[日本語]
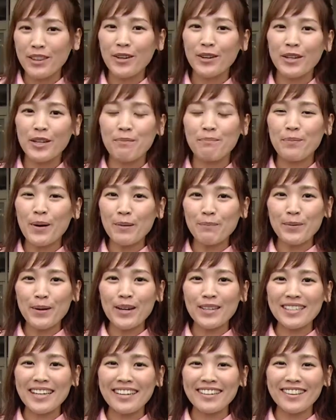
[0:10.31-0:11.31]
日本
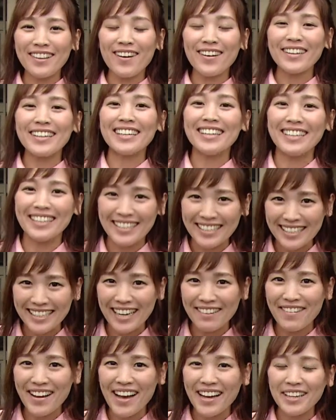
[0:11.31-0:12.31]
プロジェクト in 石
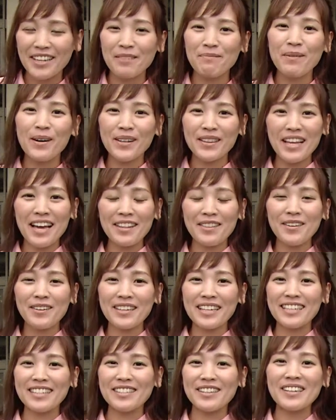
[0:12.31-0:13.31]
川リポーター
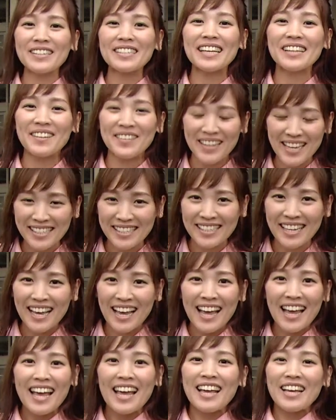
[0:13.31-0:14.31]
の金城佐野です
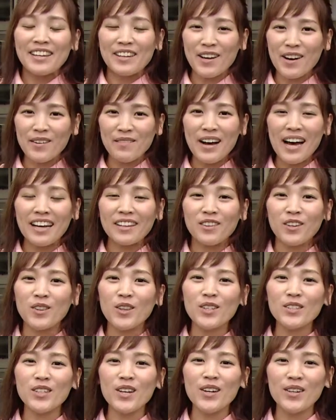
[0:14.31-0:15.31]
今日は能
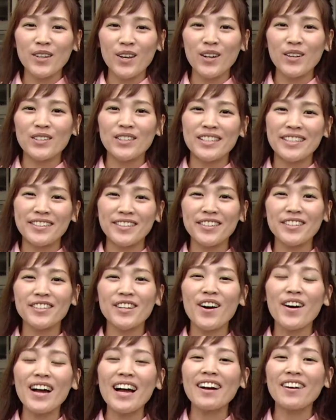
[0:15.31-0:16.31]
登町の牛津
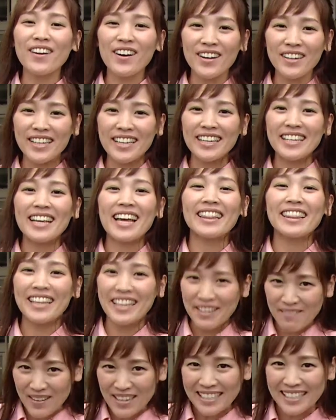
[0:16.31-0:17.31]
小学校にやっ
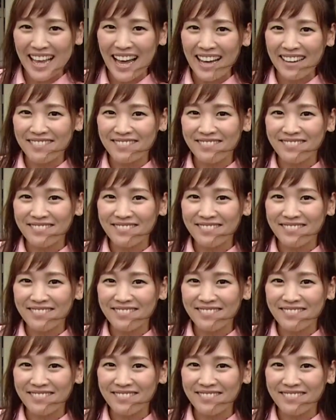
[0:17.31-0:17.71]
てきました